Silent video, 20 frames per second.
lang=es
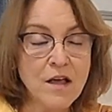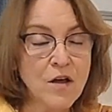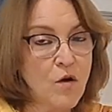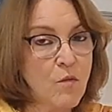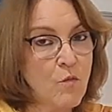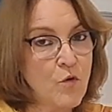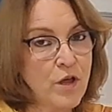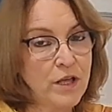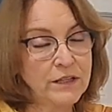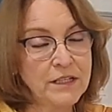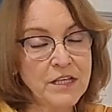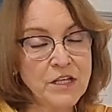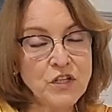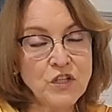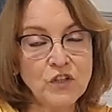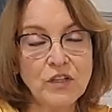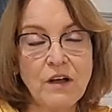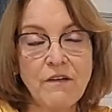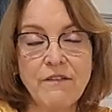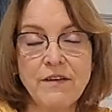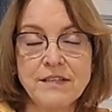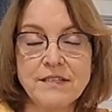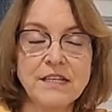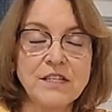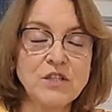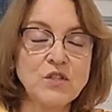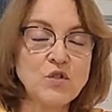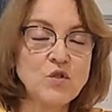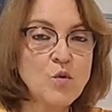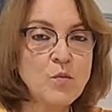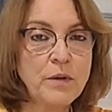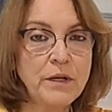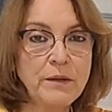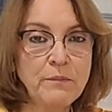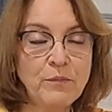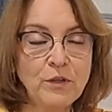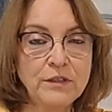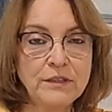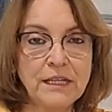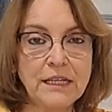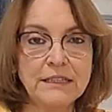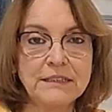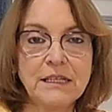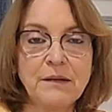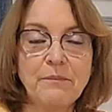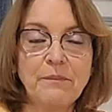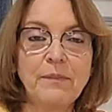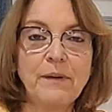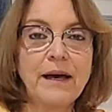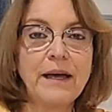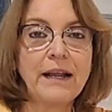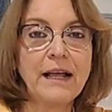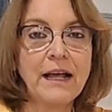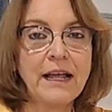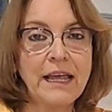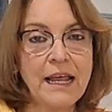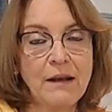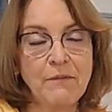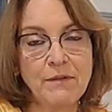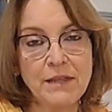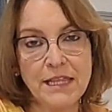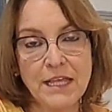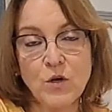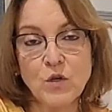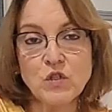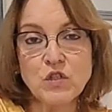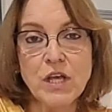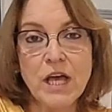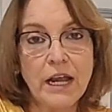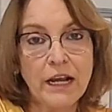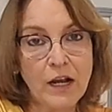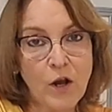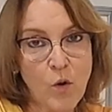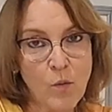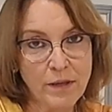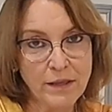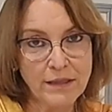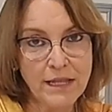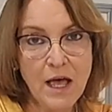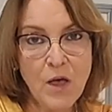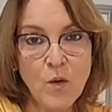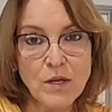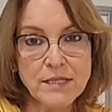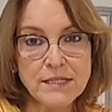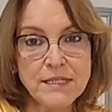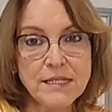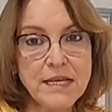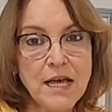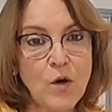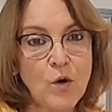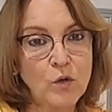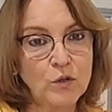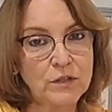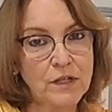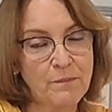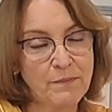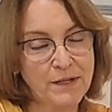Como ya te he dicho otras veces, es súper importante para que el video sea recomendado así a otras